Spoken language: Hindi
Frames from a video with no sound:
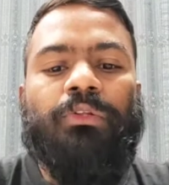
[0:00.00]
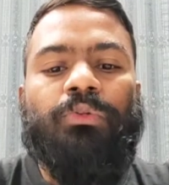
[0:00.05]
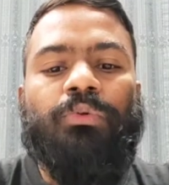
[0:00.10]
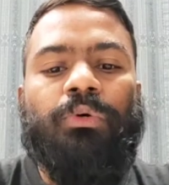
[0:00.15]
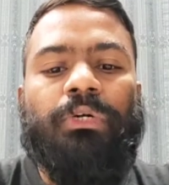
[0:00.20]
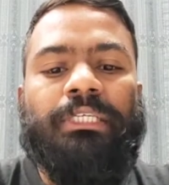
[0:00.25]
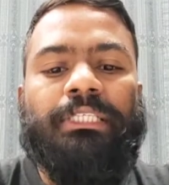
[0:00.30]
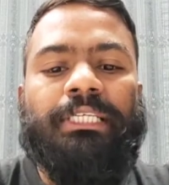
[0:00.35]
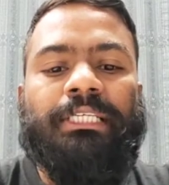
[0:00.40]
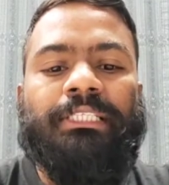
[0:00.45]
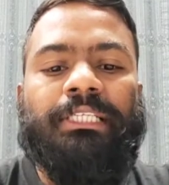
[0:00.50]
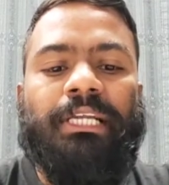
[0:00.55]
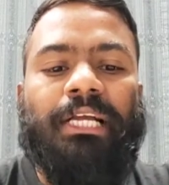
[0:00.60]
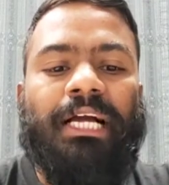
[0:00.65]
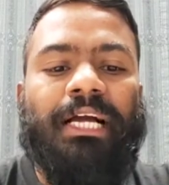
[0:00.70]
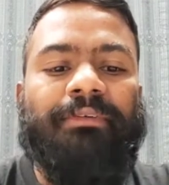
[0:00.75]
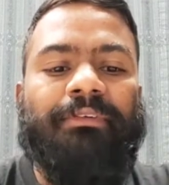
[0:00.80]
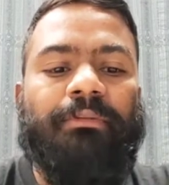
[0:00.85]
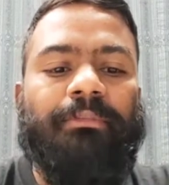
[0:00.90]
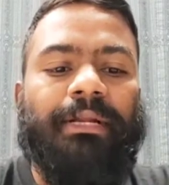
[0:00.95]
तो इंजेक्शन
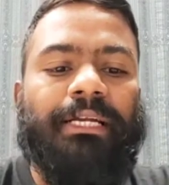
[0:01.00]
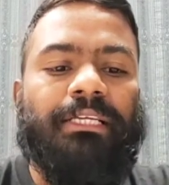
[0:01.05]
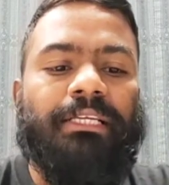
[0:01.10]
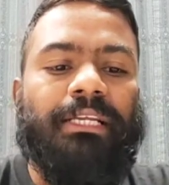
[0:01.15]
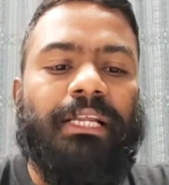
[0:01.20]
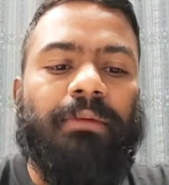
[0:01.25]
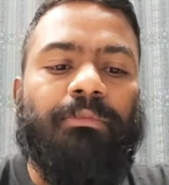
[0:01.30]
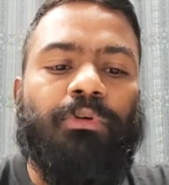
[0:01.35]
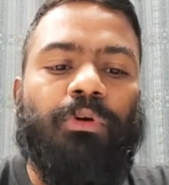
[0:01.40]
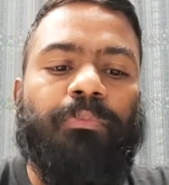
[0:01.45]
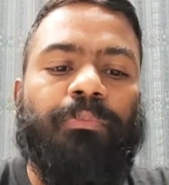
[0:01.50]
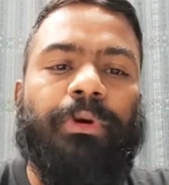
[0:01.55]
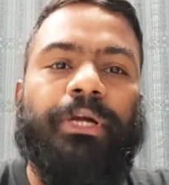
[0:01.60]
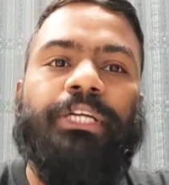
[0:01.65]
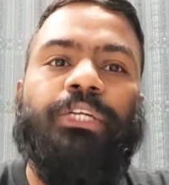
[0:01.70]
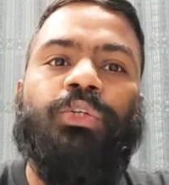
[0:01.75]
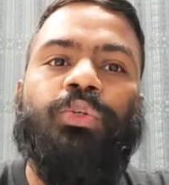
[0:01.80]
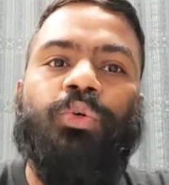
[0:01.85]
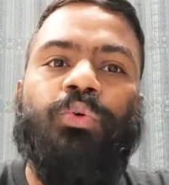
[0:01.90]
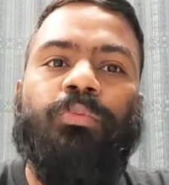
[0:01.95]
आइवरमेक्टिन आपको
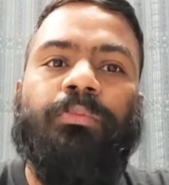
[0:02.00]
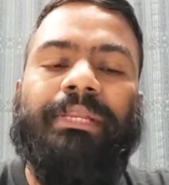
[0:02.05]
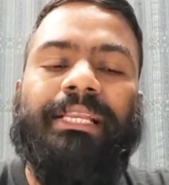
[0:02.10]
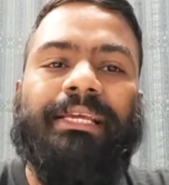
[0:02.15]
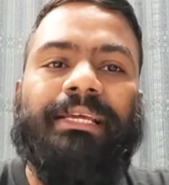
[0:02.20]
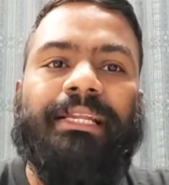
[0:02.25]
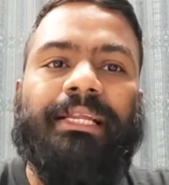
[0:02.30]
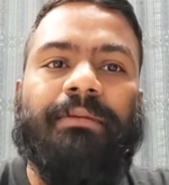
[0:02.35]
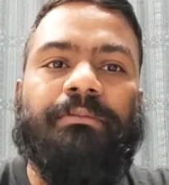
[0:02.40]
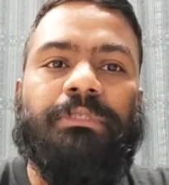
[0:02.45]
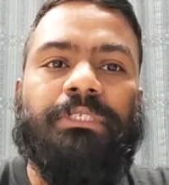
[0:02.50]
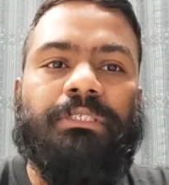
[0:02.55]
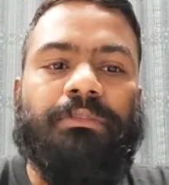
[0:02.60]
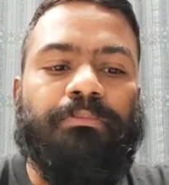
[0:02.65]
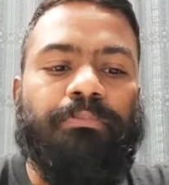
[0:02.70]
0.2 मिलीग्राम